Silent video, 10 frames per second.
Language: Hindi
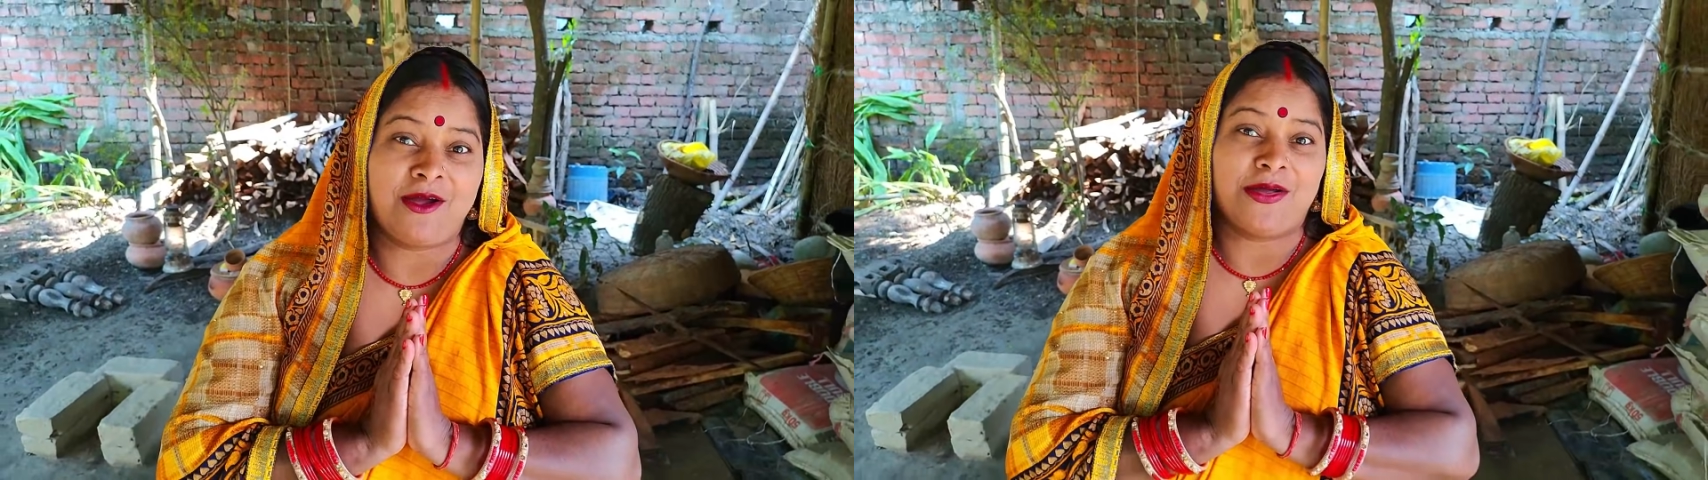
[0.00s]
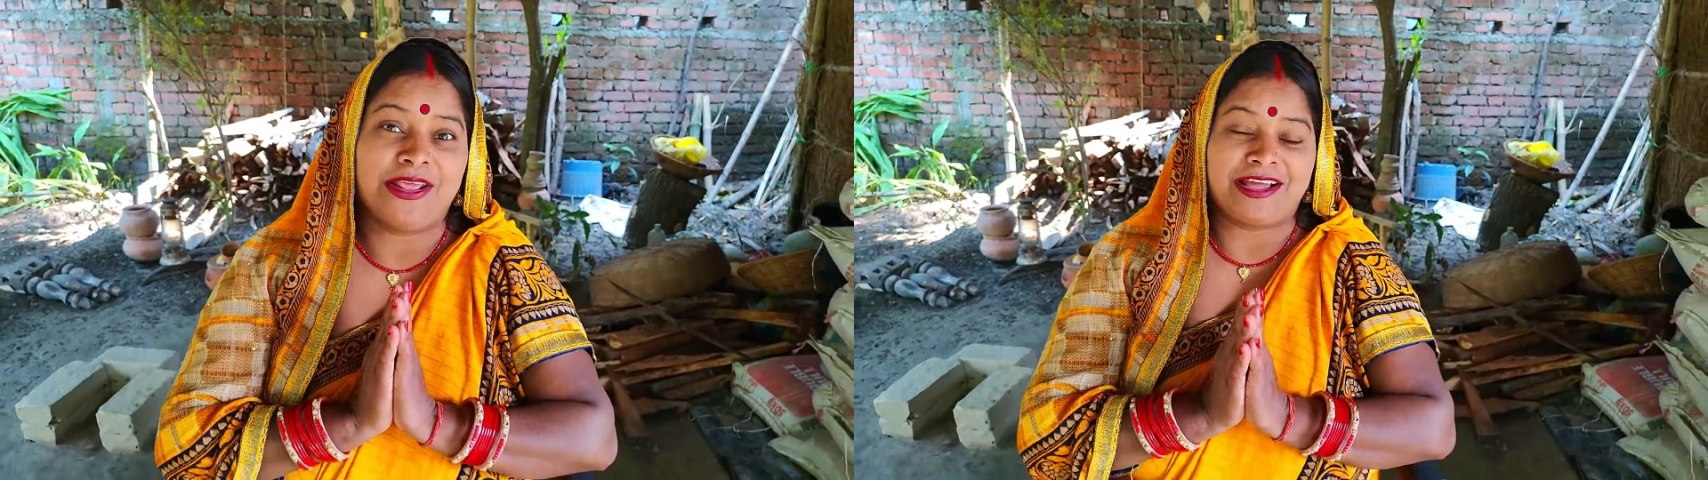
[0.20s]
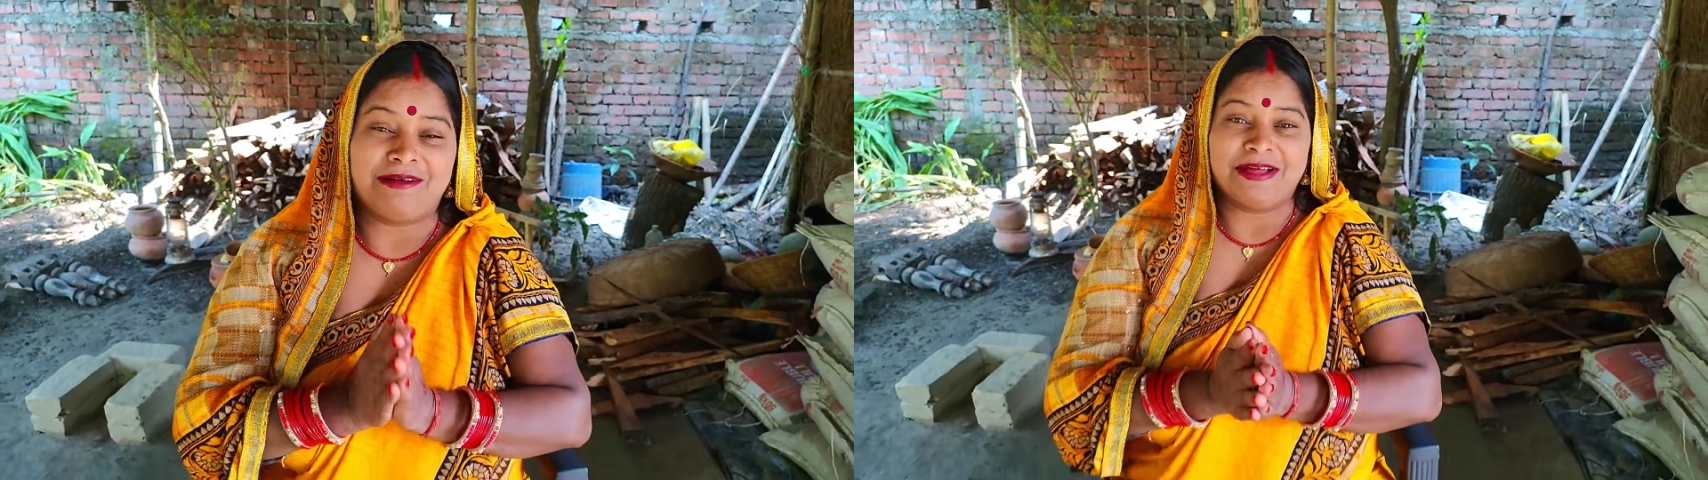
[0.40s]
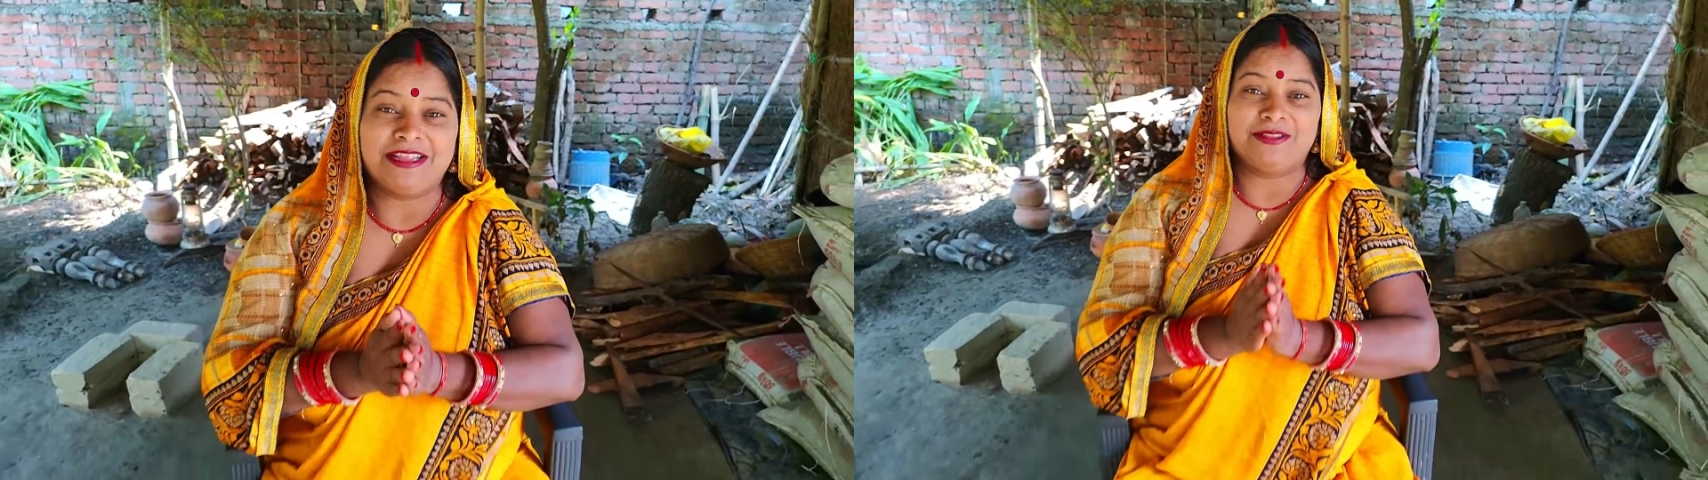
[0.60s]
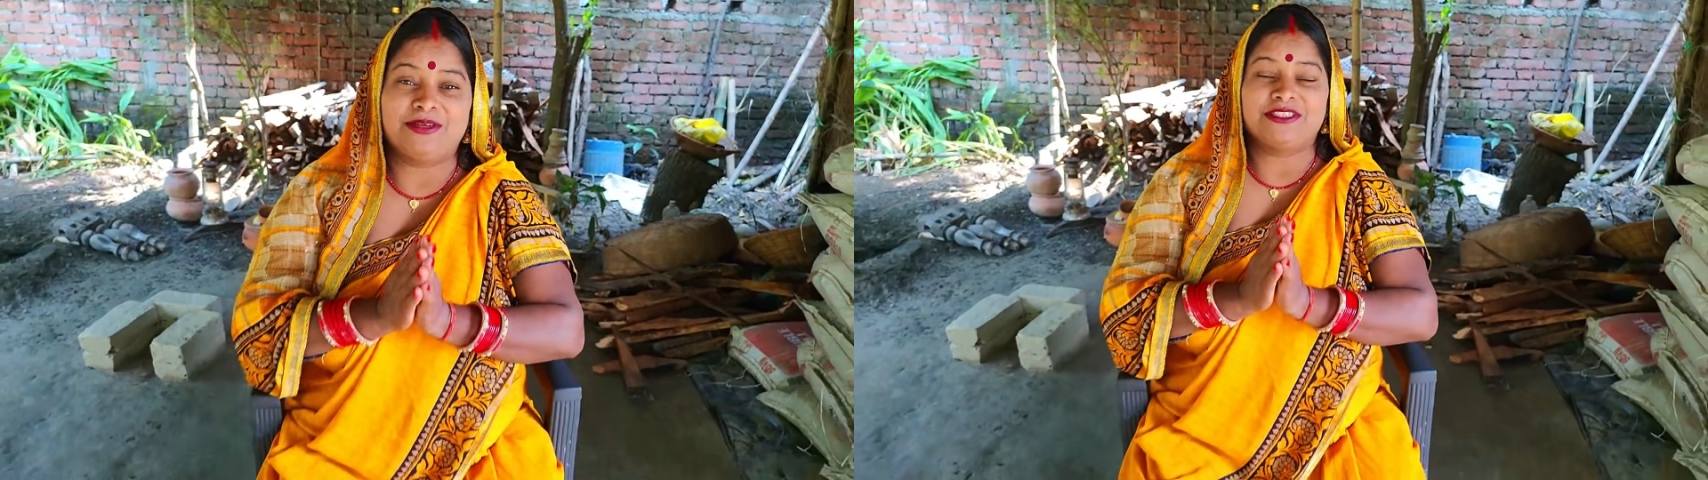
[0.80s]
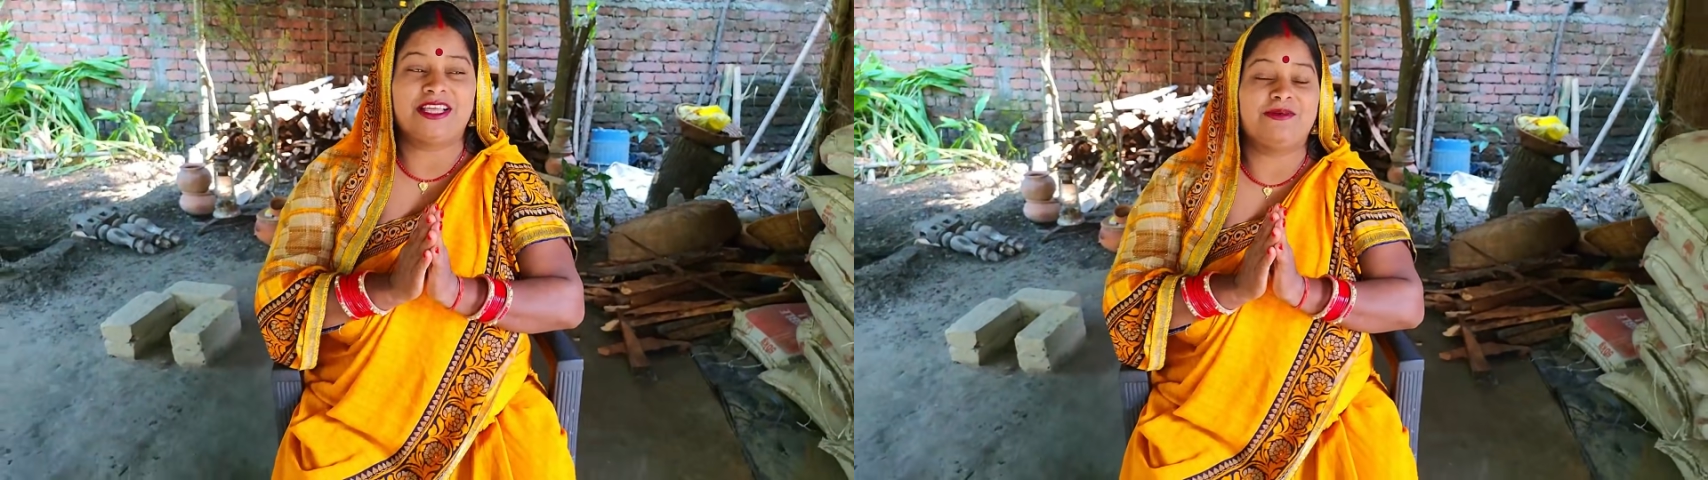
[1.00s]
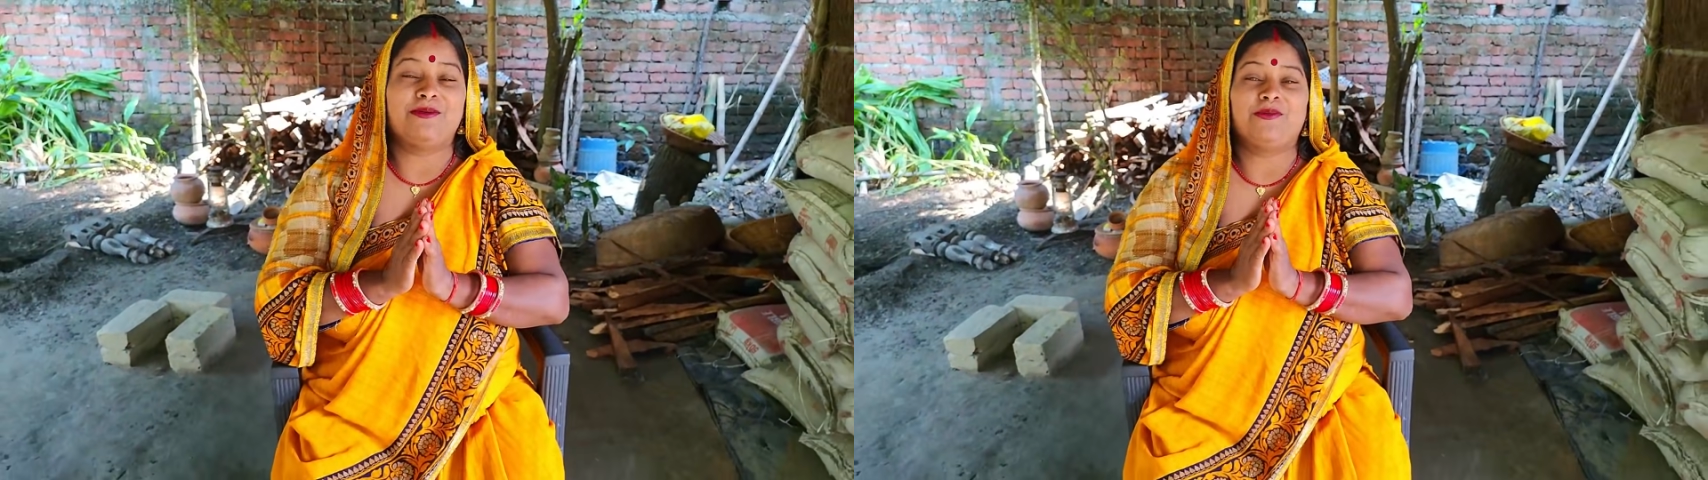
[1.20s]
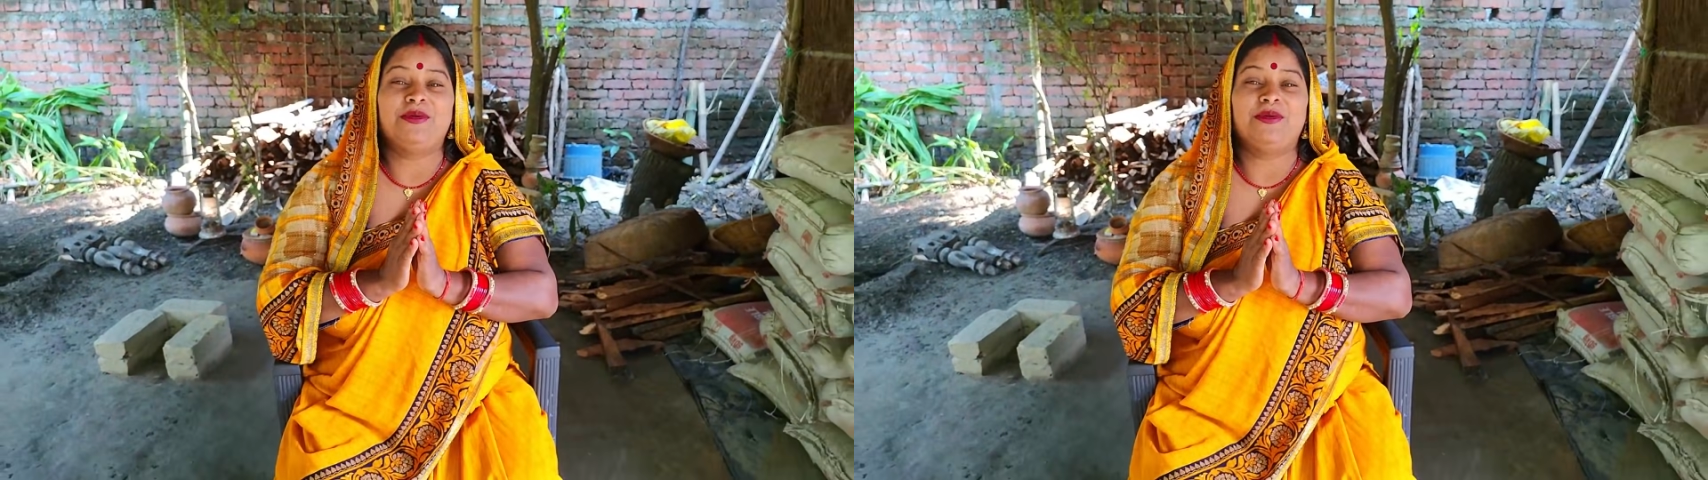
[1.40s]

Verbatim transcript: और एक हमारी दोस्त है वो